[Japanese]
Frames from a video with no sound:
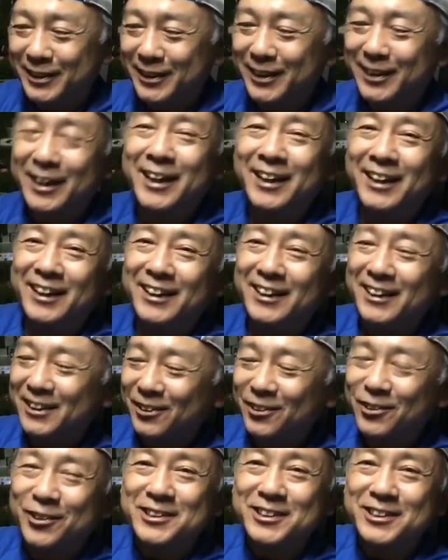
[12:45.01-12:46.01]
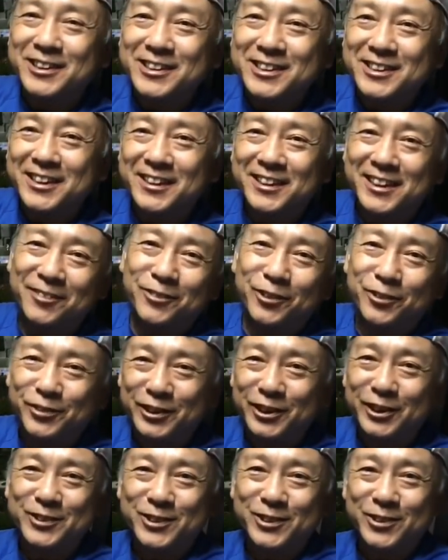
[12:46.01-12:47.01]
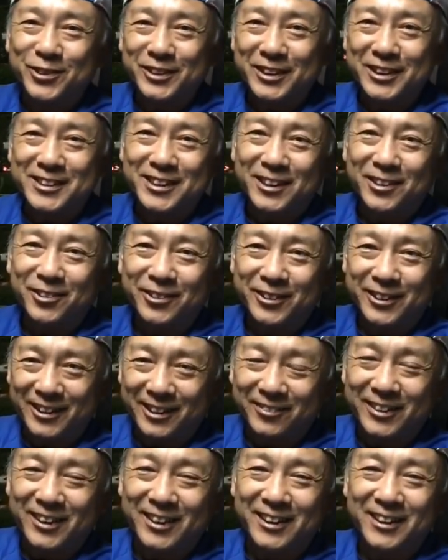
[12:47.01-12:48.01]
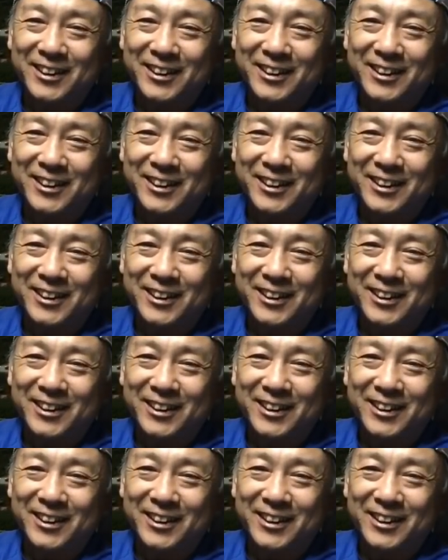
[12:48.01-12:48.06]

だからこいつにつけて、もうフィルム装填したら OK みたい